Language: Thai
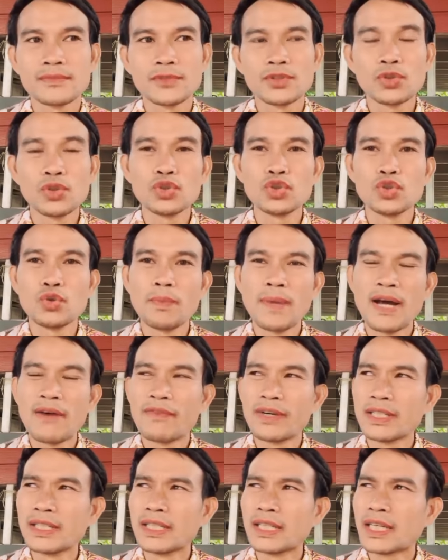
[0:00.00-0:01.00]
จนอยู่มา
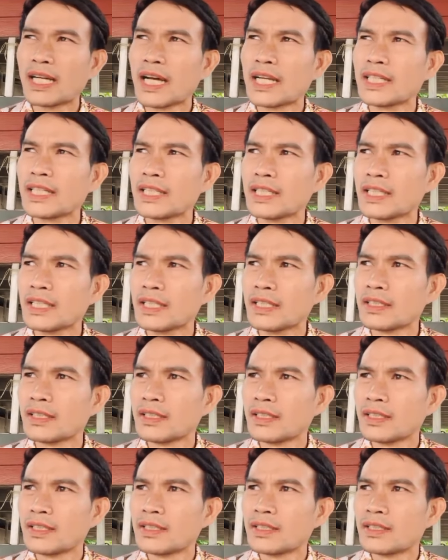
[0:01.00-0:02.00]
วันหนึ่งคดี
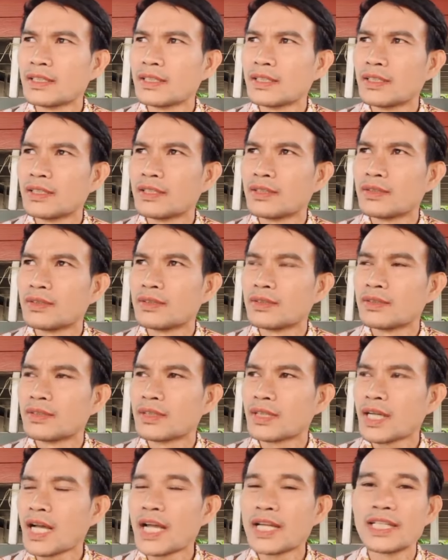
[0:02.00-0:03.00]

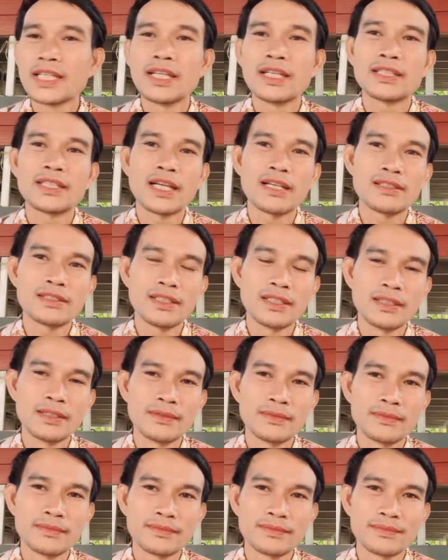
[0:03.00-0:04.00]
คดีตัดสิน
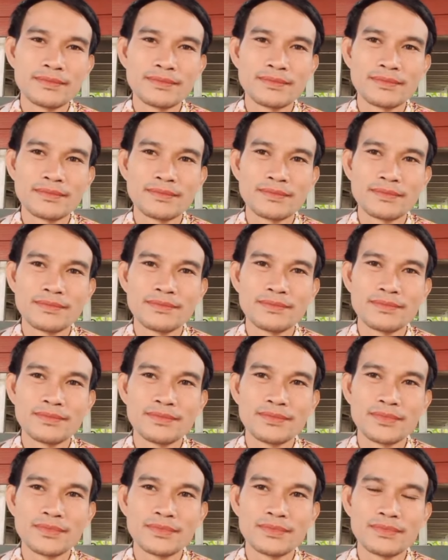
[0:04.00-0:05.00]

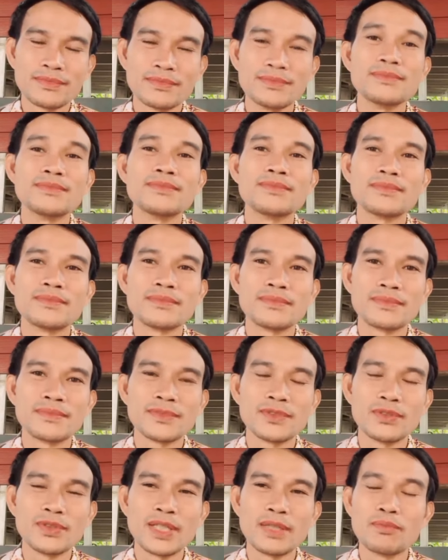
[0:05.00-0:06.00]
อืม
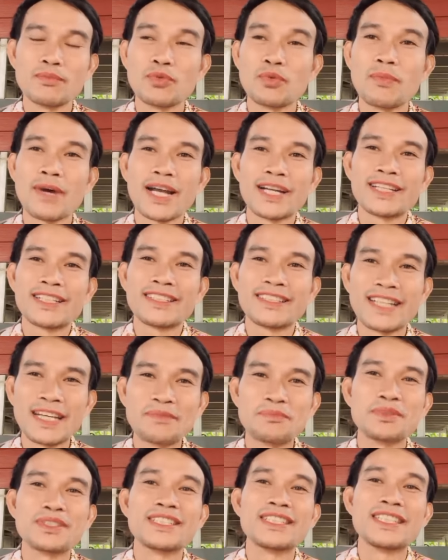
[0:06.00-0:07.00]
อยู่ในหมู่บ้านไกล
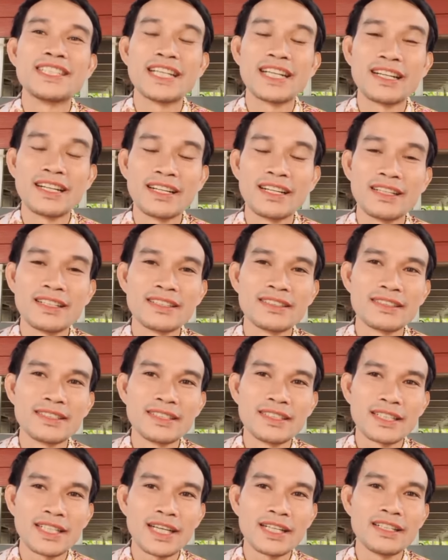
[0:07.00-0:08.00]
ปืนเที่ยงนะ
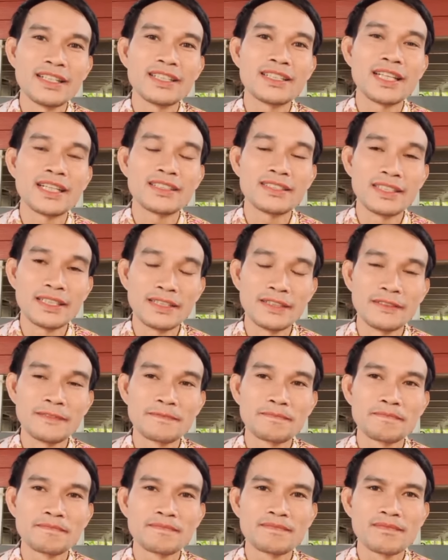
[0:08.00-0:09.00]
คดีตัดสิน
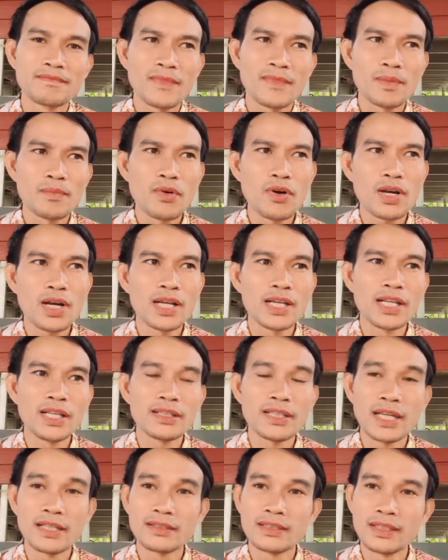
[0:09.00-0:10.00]
พอคดี
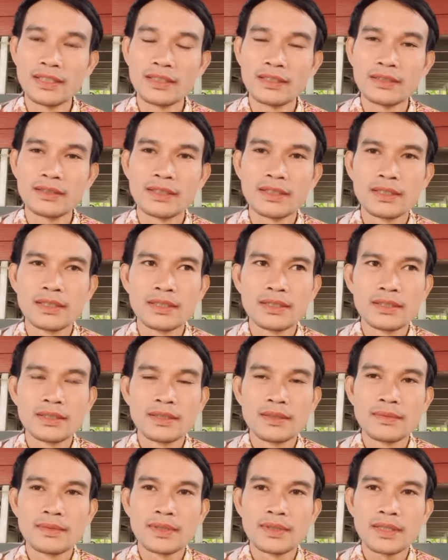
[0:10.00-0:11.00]
ตัดสิน
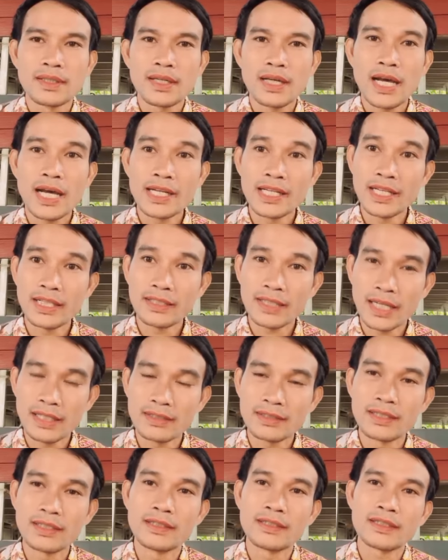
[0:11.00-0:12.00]
คดีตัด
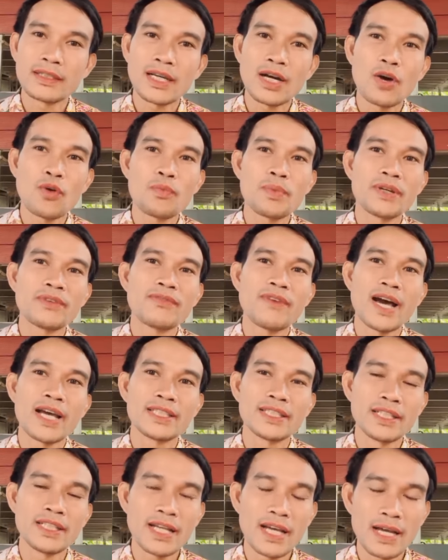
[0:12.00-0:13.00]
สิน เขาเป็นฝ่าย
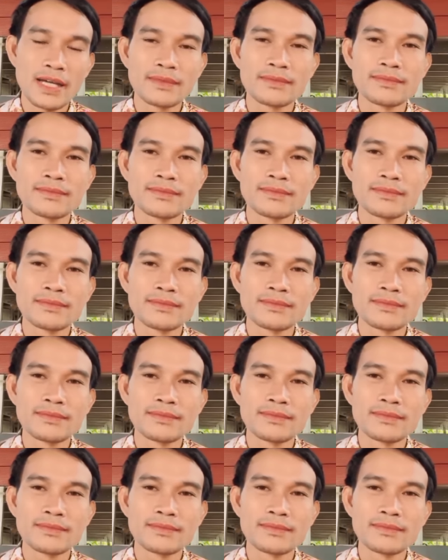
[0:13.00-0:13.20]
ชนะ